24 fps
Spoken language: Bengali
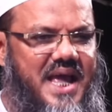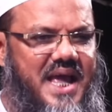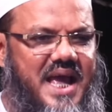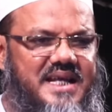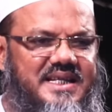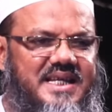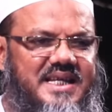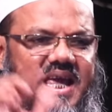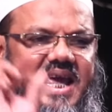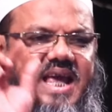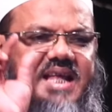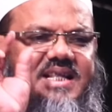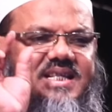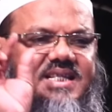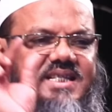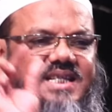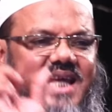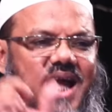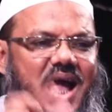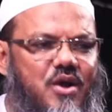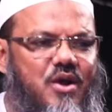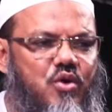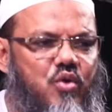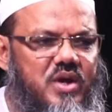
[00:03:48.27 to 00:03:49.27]
এই যে
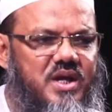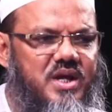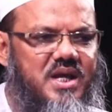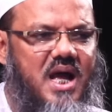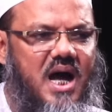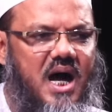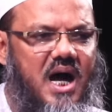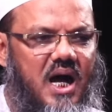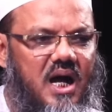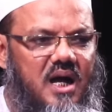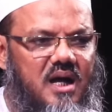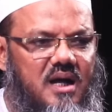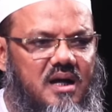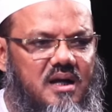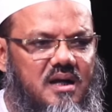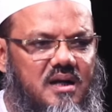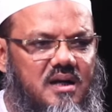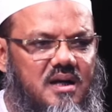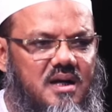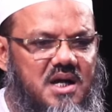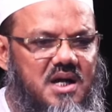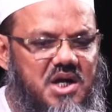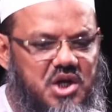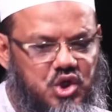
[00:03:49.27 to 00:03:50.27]
ইচ্ছা করিয়া
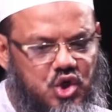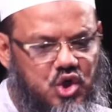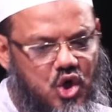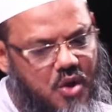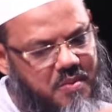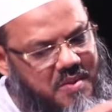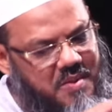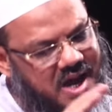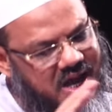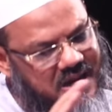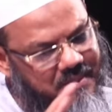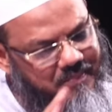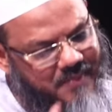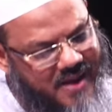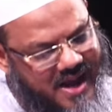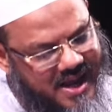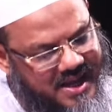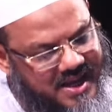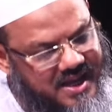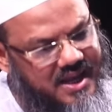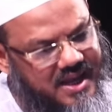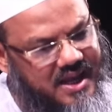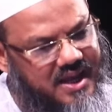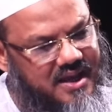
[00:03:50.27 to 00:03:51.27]
সময়ের
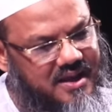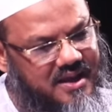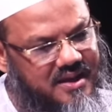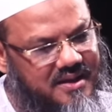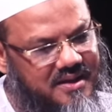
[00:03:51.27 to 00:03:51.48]
বাহিরে